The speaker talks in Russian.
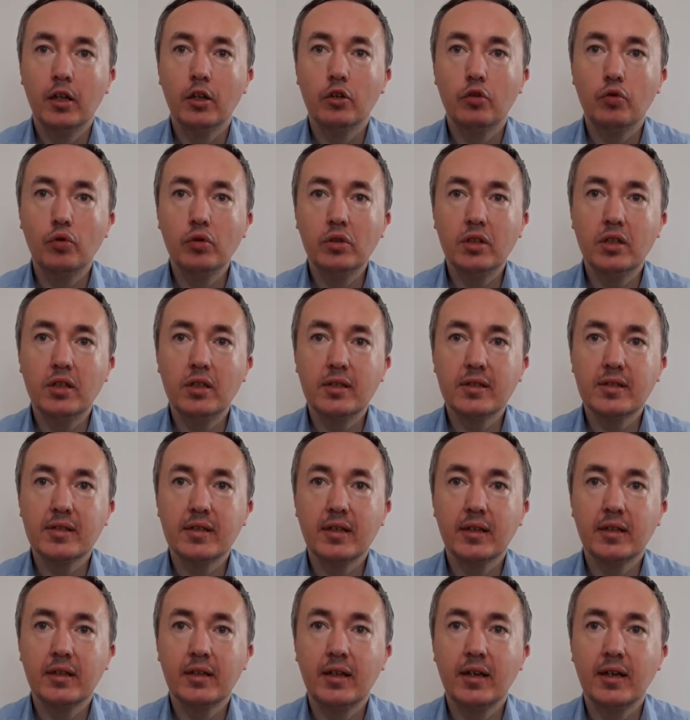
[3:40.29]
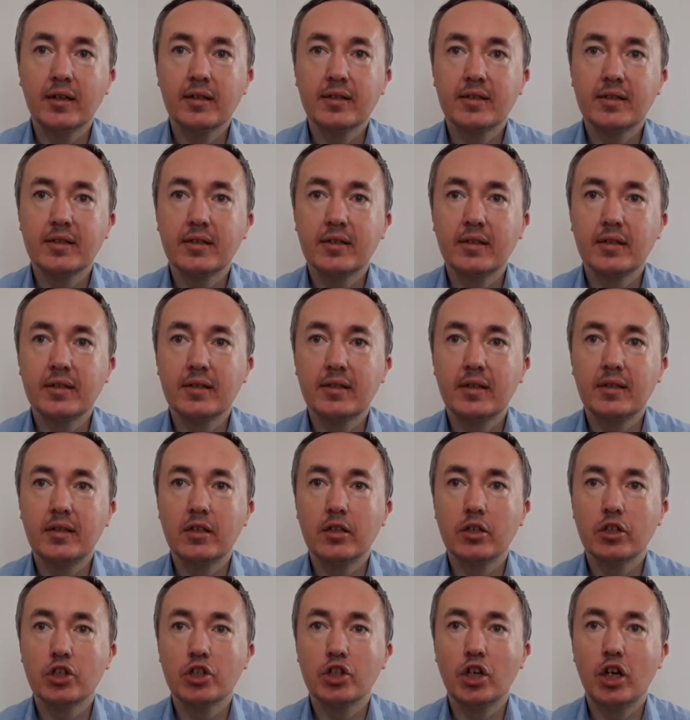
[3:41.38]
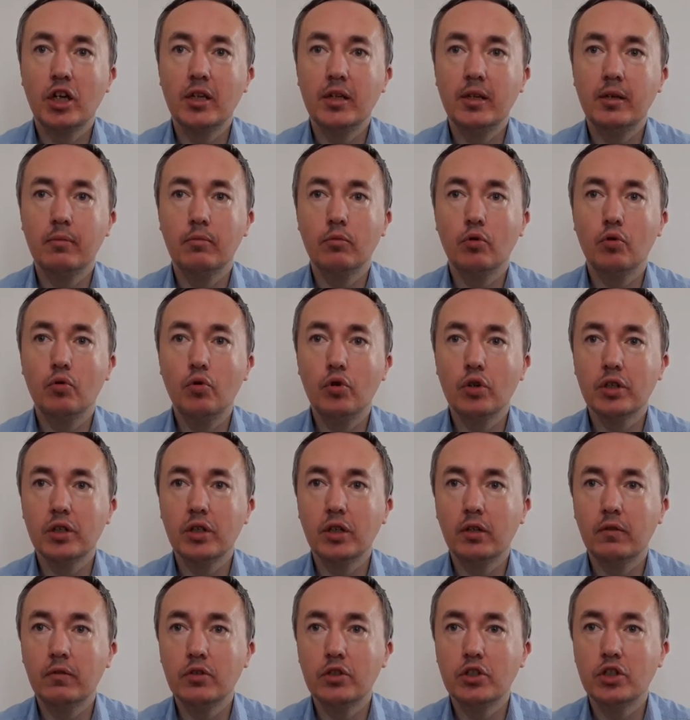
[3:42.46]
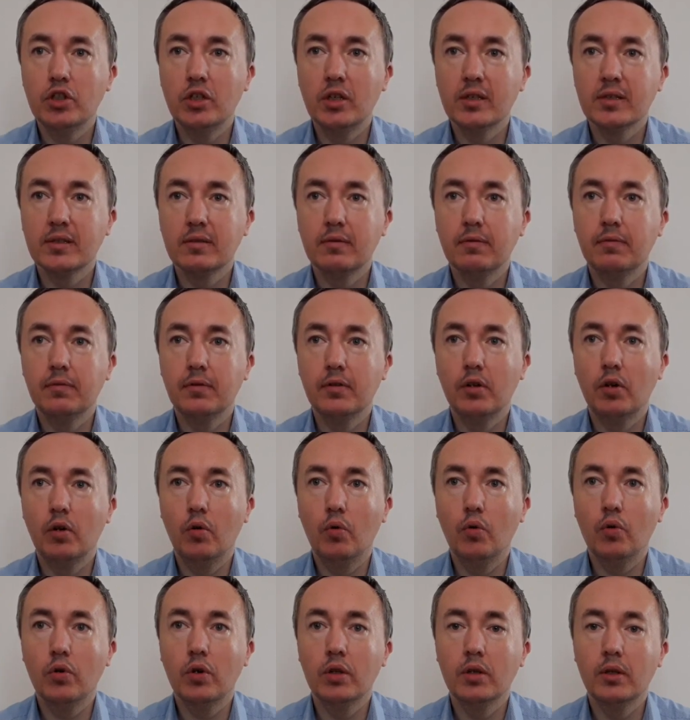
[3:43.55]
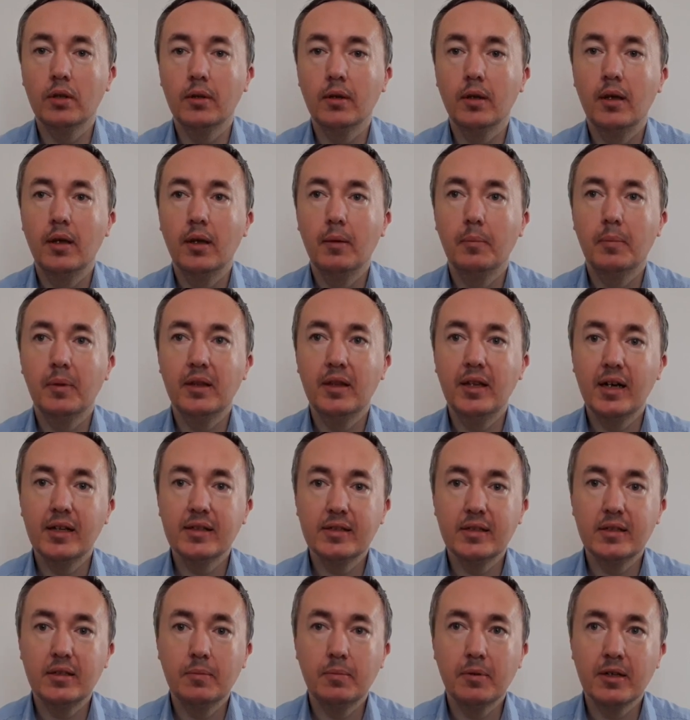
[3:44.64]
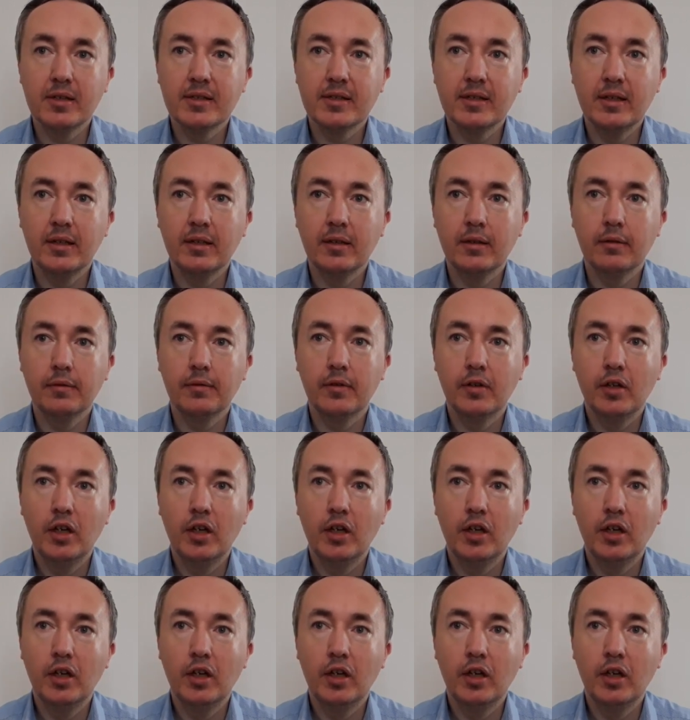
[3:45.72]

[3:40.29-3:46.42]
Тонкие сорта с содержанием горьких веществ около 15%